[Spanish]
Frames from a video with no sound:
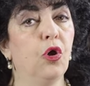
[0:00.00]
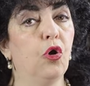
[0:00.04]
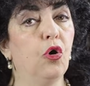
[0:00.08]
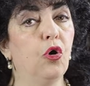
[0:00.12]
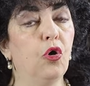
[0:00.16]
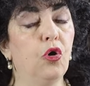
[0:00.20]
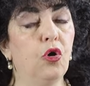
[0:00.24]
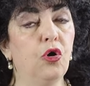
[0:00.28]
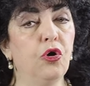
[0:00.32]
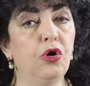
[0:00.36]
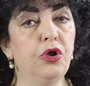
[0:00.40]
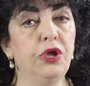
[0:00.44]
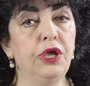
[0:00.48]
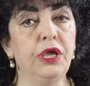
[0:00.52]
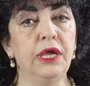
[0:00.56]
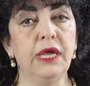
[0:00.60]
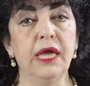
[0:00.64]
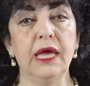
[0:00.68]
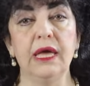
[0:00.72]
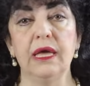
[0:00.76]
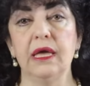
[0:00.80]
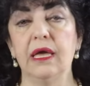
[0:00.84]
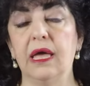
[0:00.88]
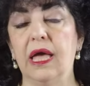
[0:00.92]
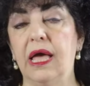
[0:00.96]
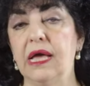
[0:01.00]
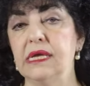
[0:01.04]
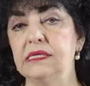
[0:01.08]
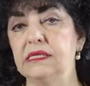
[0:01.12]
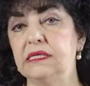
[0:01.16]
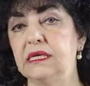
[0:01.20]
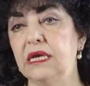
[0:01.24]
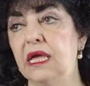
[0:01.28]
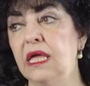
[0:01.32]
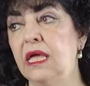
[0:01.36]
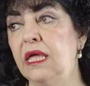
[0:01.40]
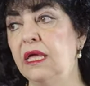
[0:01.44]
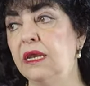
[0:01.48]
Hoy,
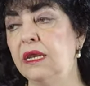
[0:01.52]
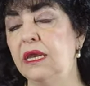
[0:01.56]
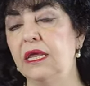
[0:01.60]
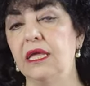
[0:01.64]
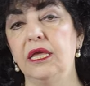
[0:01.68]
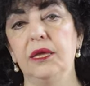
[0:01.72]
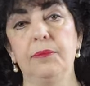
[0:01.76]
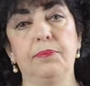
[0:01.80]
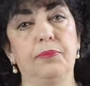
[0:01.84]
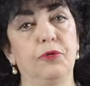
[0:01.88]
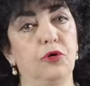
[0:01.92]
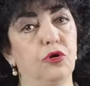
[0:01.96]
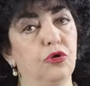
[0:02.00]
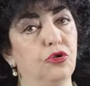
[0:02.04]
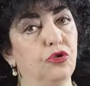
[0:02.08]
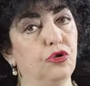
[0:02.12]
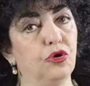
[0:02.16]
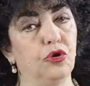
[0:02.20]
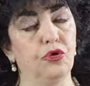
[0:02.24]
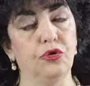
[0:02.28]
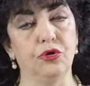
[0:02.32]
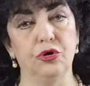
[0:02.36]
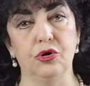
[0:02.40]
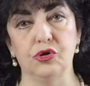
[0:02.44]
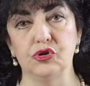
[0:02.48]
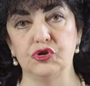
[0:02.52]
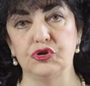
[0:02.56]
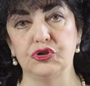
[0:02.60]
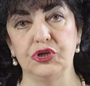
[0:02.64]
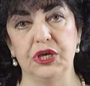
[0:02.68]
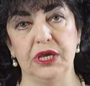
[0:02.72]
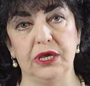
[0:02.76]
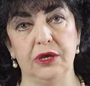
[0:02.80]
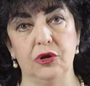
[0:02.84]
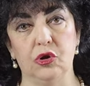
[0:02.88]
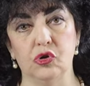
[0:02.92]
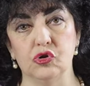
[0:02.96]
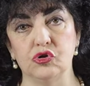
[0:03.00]
ayer y por todos los
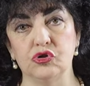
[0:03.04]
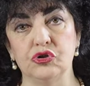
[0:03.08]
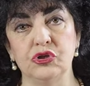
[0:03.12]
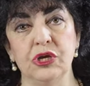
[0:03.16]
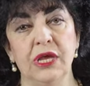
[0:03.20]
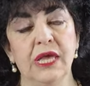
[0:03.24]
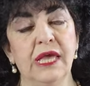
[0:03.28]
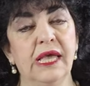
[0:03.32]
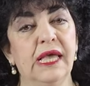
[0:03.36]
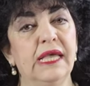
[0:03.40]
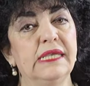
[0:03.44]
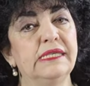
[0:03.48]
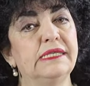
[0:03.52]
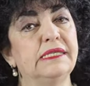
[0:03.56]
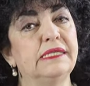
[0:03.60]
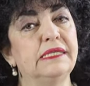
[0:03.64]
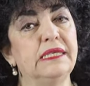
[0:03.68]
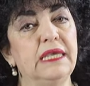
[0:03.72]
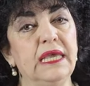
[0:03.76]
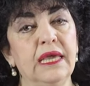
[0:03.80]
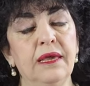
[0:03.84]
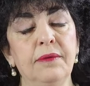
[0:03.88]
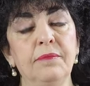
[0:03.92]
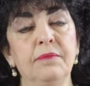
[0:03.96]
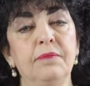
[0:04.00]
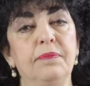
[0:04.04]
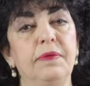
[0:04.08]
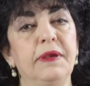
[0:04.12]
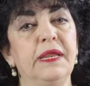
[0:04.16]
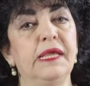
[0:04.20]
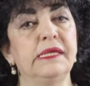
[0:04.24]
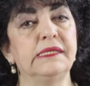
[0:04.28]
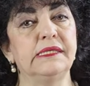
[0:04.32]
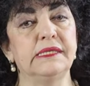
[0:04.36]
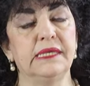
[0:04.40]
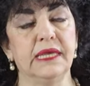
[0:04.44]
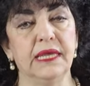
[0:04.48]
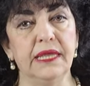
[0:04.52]
siglos.
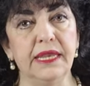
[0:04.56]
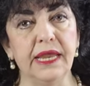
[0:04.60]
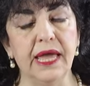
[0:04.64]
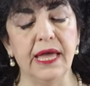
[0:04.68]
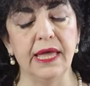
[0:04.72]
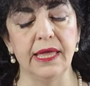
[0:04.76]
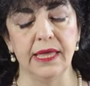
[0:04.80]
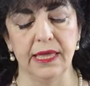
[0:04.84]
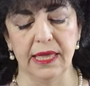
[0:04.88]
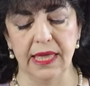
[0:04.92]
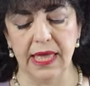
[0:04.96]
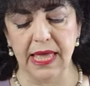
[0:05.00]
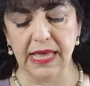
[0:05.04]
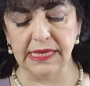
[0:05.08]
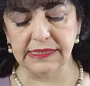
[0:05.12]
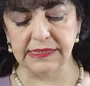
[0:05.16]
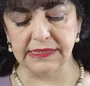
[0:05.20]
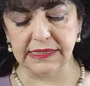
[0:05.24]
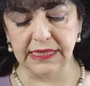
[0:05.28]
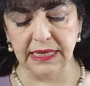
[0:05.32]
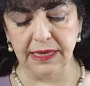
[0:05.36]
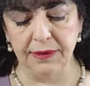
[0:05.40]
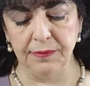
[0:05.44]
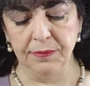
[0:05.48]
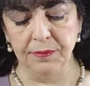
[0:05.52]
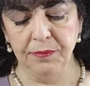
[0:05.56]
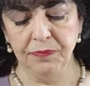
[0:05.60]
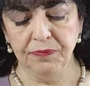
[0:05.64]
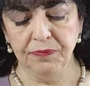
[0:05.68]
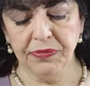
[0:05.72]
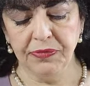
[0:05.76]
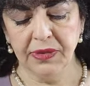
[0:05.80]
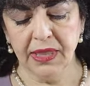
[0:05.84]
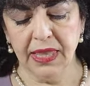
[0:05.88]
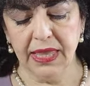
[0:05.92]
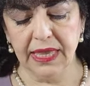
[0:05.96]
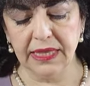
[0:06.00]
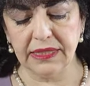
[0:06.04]
Siempre será así.
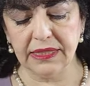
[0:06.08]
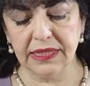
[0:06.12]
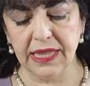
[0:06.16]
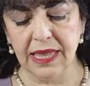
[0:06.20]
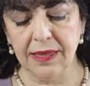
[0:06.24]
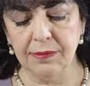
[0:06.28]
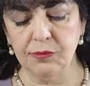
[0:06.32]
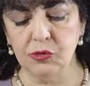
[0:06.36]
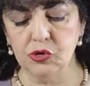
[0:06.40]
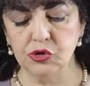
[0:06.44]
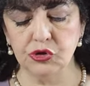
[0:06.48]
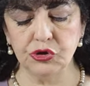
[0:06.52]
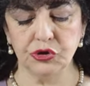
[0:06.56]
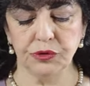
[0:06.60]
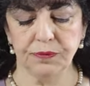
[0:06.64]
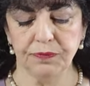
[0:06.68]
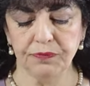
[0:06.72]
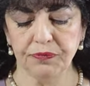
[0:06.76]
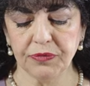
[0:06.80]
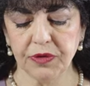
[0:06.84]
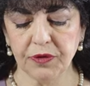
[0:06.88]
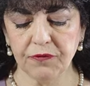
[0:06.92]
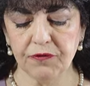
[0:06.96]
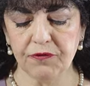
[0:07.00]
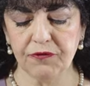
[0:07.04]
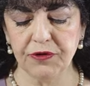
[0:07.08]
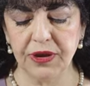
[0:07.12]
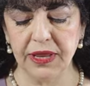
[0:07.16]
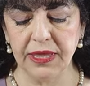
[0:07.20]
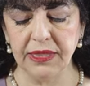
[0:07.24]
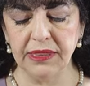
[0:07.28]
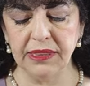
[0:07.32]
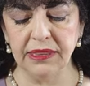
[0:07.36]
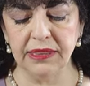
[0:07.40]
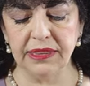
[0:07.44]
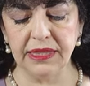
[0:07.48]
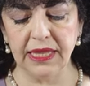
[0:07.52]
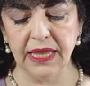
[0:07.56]
Estamos
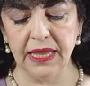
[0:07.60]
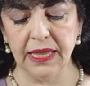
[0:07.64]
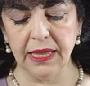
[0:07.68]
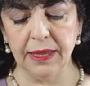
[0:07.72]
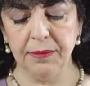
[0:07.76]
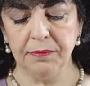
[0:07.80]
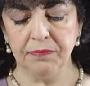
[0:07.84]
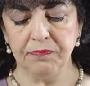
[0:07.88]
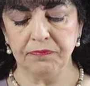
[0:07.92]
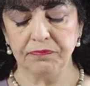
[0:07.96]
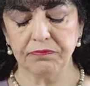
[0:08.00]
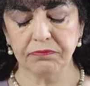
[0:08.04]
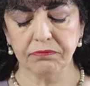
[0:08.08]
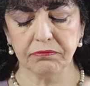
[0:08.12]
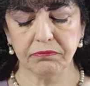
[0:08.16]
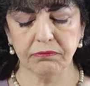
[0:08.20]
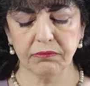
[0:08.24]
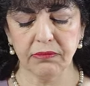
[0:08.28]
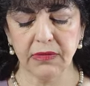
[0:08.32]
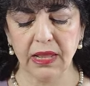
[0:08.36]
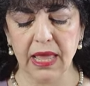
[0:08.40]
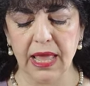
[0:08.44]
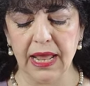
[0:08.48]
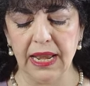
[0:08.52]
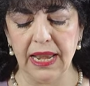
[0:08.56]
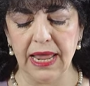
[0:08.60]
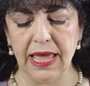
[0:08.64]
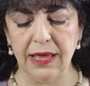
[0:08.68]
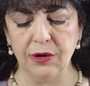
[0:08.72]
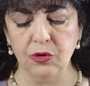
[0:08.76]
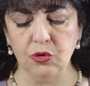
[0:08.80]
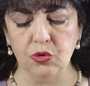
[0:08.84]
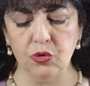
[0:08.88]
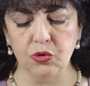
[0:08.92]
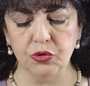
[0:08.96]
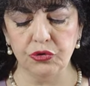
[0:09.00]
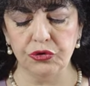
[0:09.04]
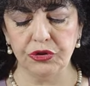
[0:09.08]
frente a a la
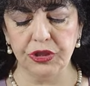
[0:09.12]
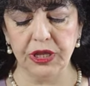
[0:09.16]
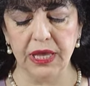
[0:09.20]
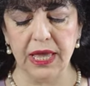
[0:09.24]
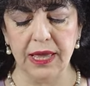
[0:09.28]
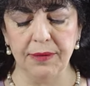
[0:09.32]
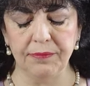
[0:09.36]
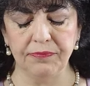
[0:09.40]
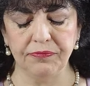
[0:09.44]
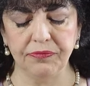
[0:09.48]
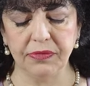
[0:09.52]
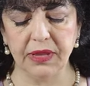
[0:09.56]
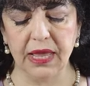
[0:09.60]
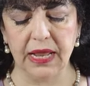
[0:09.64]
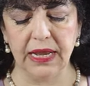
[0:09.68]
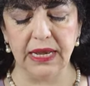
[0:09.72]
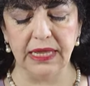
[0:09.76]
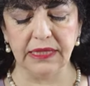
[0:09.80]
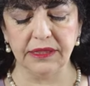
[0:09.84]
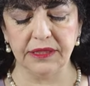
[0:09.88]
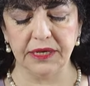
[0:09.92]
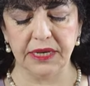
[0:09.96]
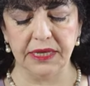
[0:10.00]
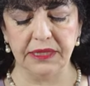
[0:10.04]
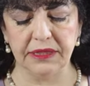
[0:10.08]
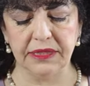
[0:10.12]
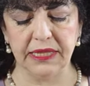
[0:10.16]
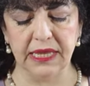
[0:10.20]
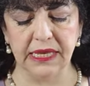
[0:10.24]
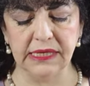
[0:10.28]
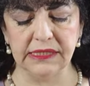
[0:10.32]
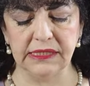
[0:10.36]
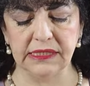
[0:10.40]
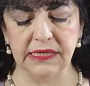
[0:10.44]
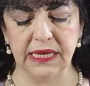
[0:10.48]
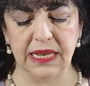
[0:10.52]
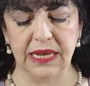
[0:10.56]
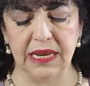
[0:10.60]
angustia, a la
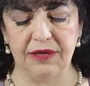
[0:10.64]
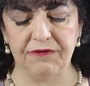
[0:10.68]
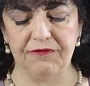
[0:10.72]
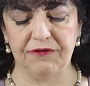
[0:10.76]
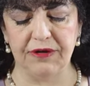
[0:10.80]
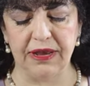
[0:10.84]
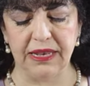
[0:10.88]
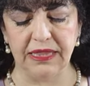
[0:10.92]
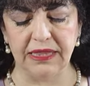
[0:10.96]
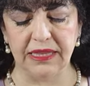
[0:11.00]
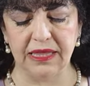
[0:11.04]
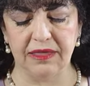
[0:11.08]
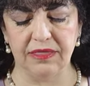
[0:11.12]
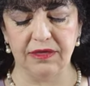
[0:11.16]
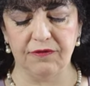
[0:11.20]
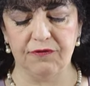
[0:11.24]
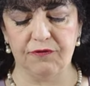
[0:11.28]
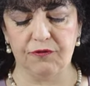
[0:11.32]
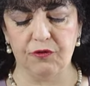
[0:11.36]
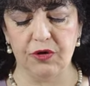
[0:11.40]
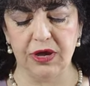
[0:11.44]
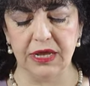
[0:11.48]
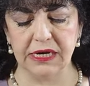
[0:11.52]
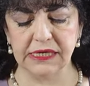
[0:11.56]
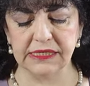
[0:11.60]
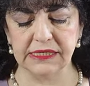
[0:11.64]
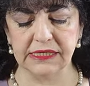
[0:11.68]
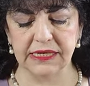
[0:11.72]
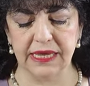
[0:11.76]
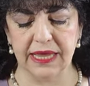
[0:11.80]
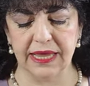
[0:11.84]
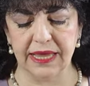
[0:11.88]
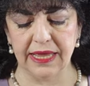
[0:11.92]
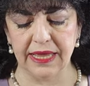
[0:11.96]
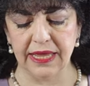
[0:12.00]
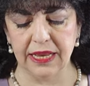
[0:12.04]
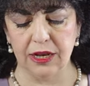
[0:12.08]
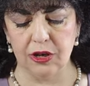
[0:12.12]
tristeza, la falta de
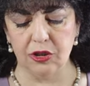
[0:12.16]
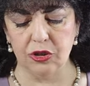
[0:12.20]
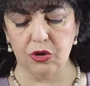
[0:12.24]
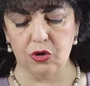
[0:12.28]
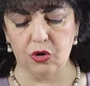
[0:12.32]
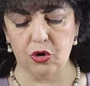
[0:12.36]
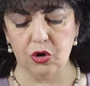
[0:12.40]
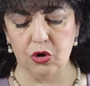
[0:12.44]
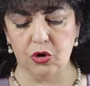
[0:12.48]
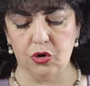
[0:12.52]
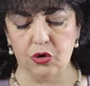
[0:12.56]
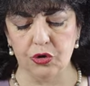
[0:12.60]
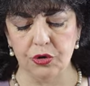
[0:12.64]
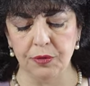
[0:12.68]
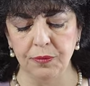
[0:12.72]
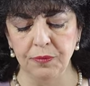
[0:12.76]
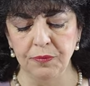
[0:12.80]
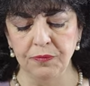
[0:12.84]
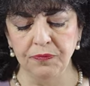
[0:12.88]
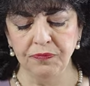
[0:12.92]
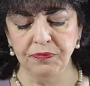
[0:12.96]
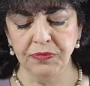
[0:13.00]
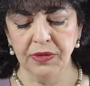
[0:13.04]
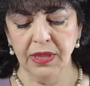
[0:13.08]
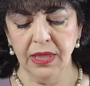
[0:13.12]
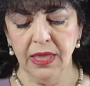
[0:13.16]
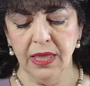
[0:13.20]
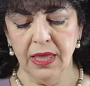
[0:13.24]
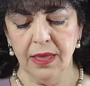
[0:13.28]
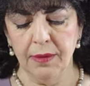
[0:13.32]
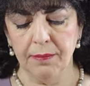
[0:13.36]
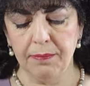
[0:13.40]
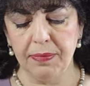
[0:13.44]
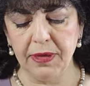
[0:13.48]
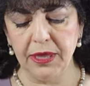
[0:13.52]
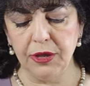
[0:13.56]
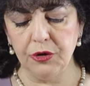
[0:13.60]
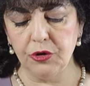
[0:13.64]
fuerza, el dolor,
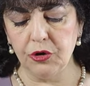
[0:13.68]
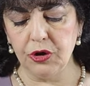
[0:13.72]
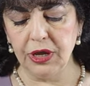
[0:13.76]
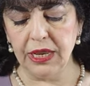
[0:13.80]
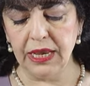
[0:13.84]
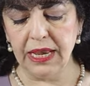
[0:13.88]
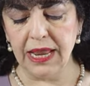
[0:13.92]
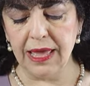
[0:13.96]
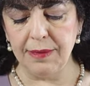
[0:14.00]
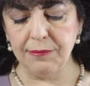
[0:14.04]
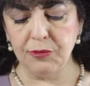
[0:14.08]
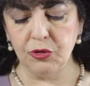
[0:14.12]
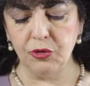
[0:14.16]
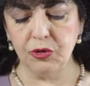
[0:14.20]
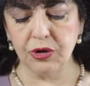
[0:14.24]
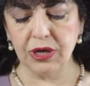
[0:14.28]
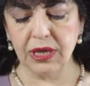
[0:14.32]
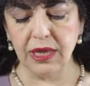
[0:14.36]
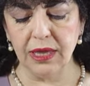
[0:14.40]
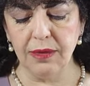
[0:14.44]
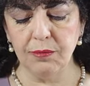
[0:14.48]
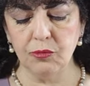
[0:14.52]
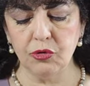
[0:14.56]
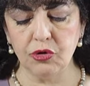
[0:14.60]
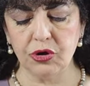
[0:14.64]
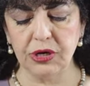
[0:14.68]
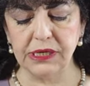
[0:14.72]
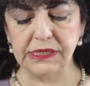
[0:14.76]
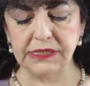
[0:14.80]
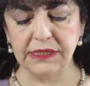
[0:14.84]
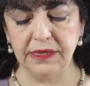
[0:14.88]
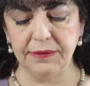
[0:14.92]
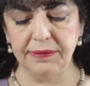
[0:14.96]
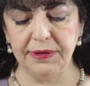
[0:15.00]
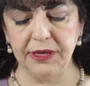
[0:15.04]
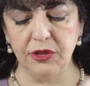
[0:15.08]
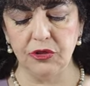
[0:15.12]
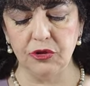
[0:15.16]
pero el amor que hemos
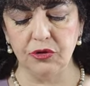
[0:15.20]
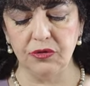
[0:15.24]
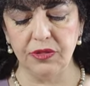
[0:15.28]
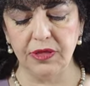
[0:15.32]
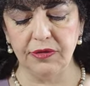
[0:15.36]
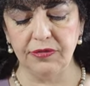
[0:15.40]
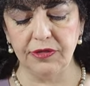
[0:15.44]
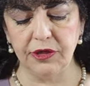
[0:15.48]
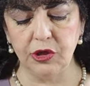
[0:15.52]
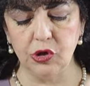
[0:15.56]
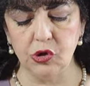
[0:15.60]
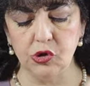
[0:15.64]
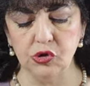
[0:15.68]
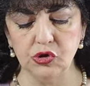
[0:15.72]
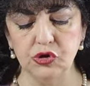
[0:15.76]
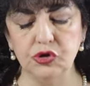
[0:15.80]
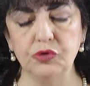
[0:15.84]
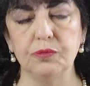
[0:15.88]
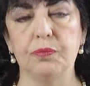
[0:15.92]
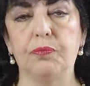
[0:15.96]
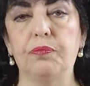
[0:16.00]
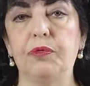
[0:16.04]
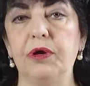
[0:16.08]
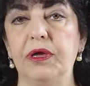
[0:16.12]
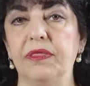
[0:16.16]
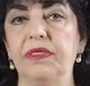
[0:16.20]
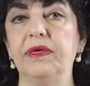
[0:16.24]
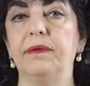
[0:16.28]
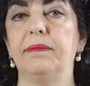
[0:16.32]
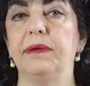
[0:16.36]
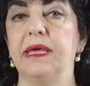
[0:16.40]
recibido de Dios puede